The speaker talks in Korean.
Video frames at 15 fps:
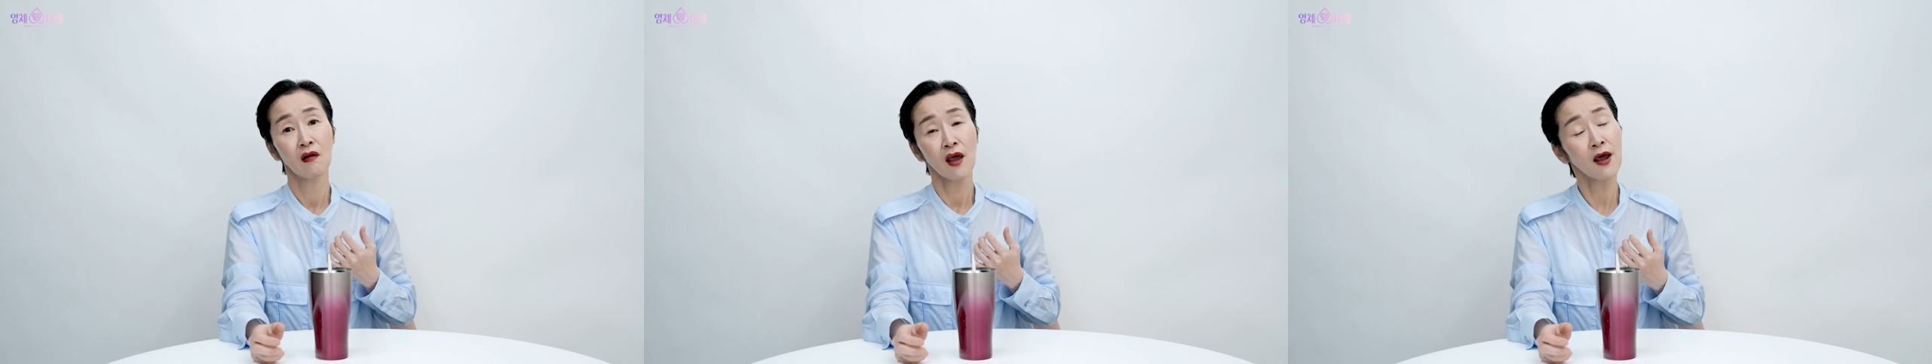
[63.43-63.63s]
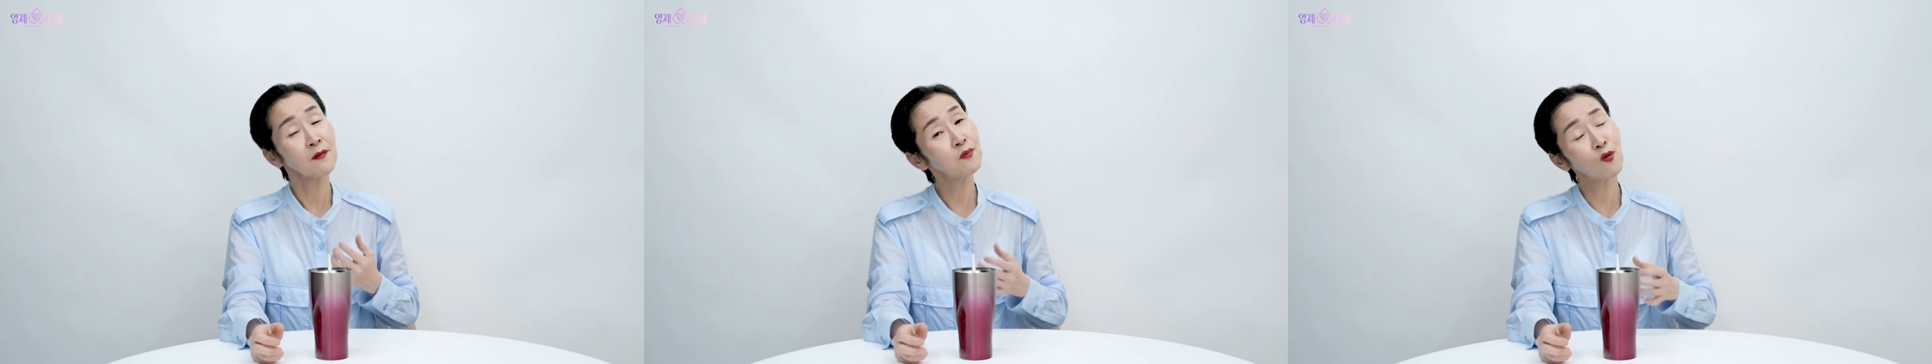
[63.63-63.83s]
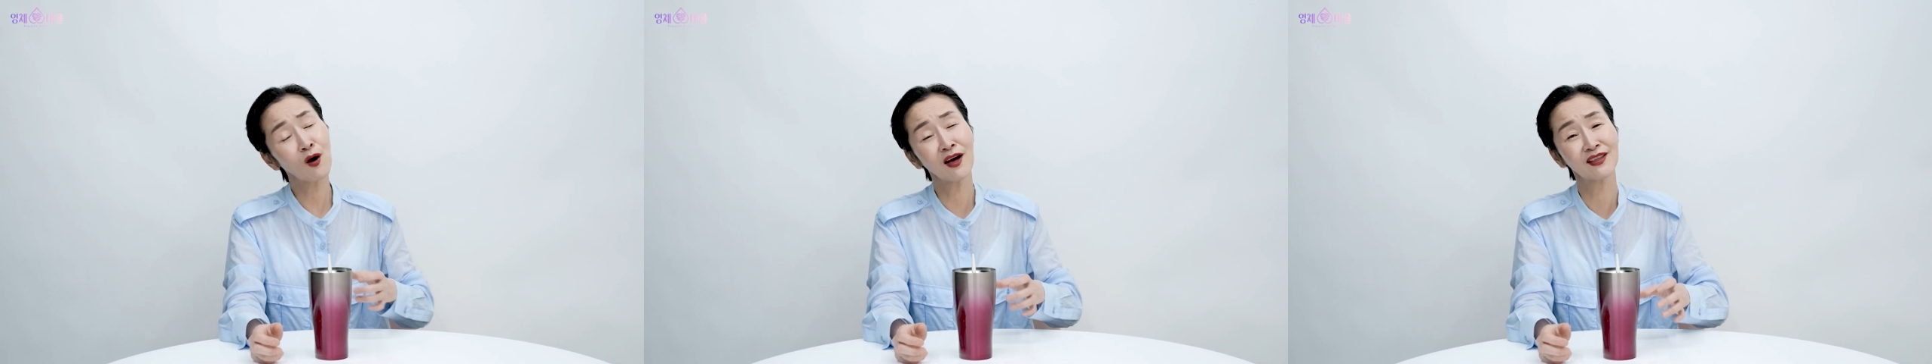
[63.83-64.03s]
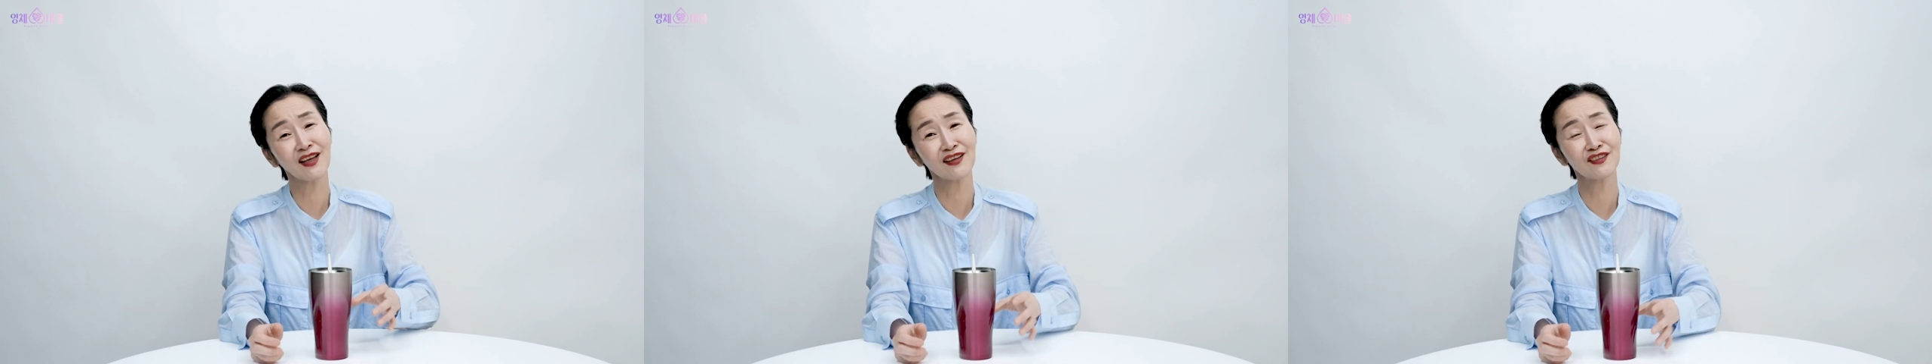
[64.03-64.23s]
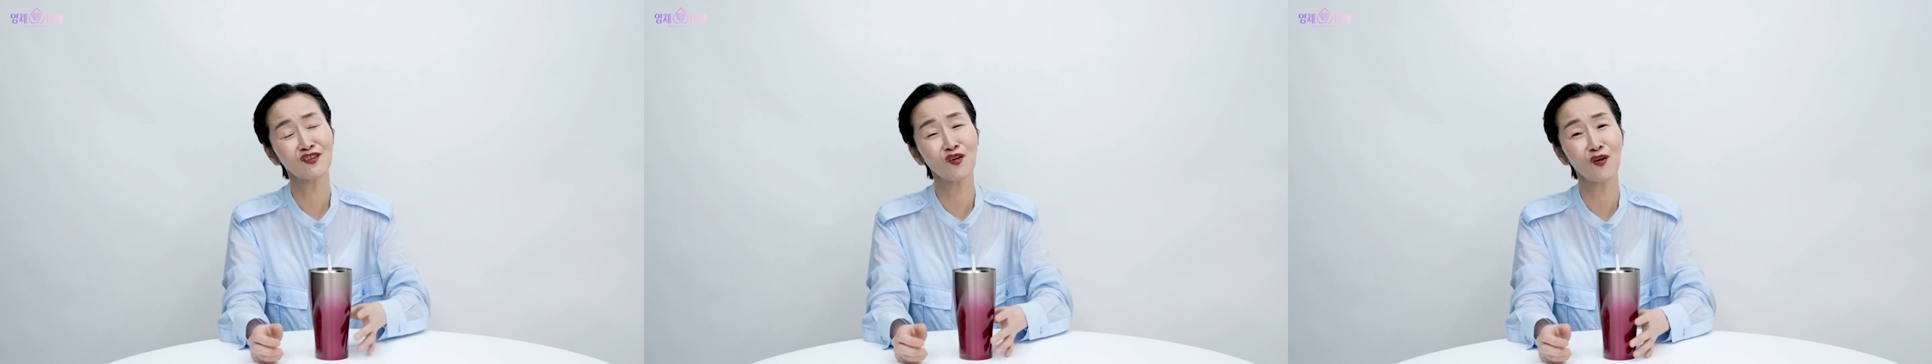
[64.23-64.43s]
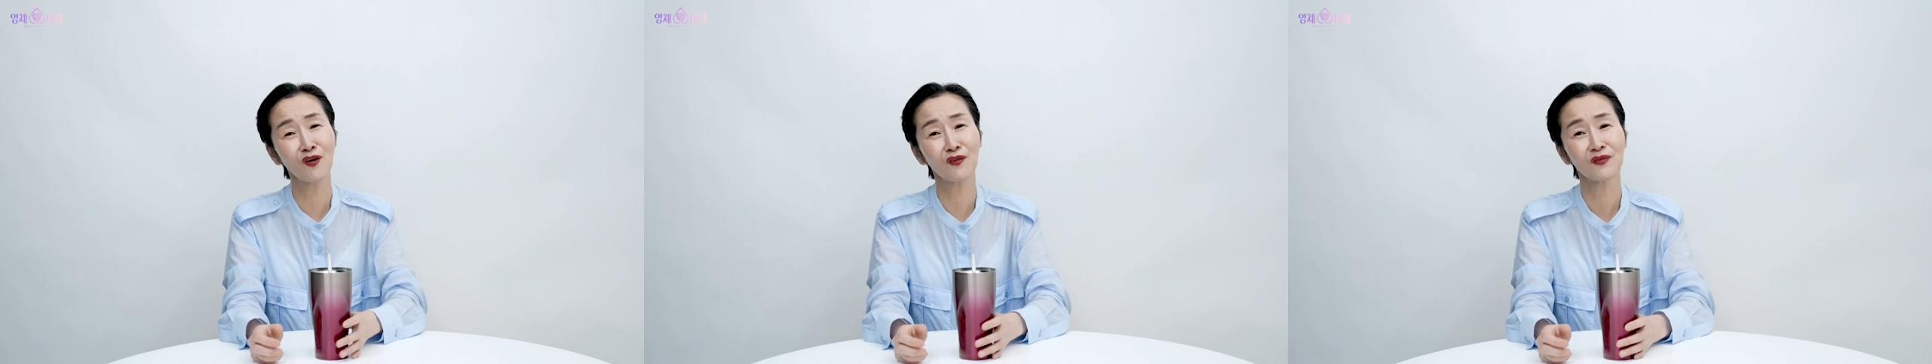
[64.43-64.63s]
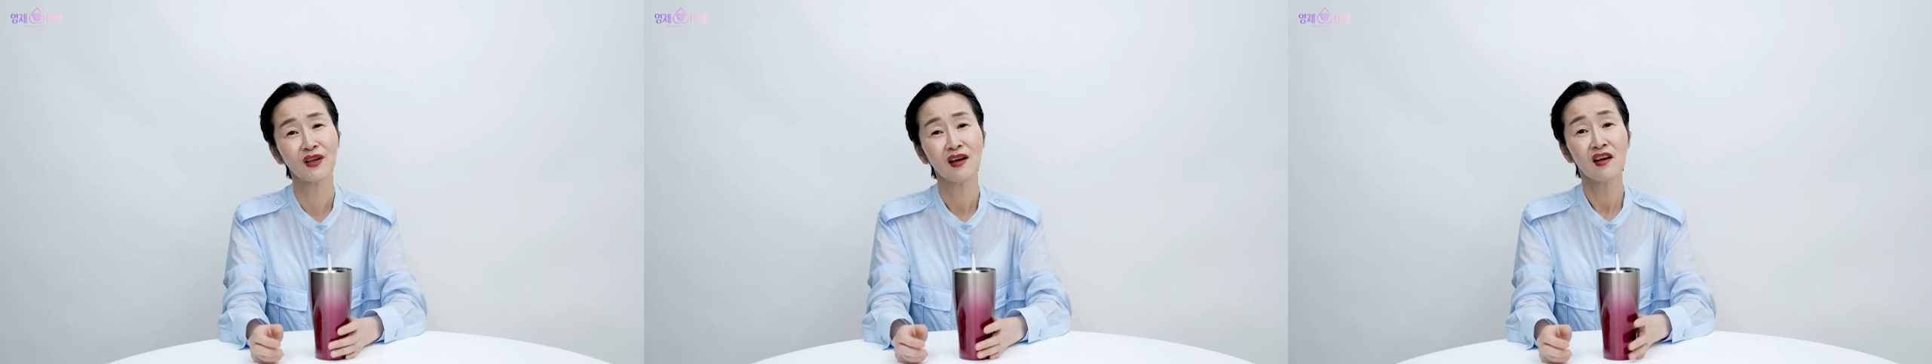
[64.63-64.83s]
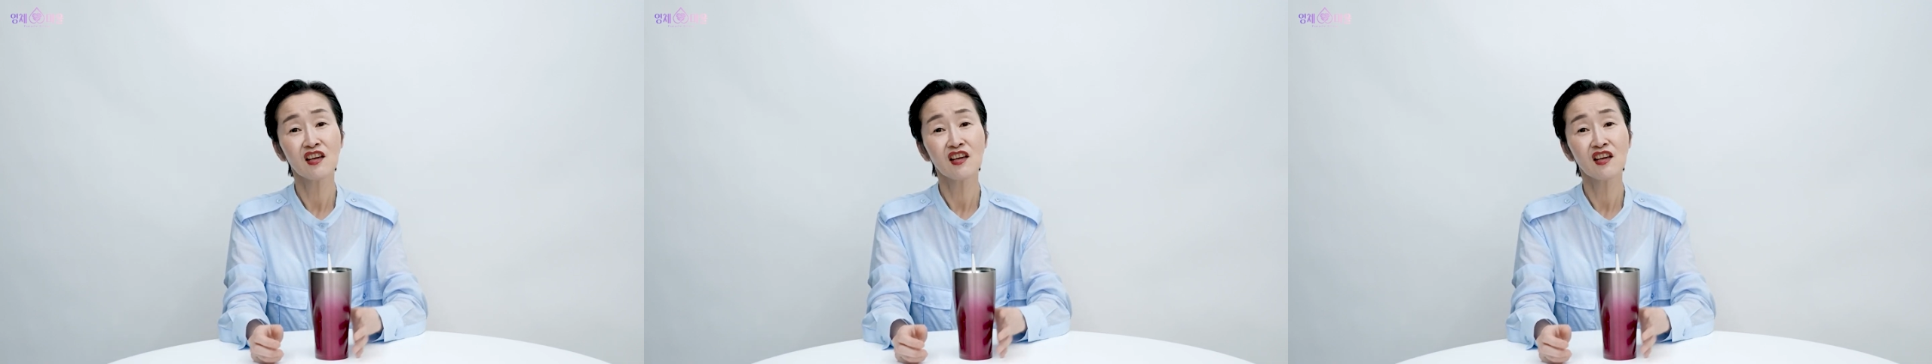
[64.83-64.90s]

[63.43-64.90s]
행복하다는 건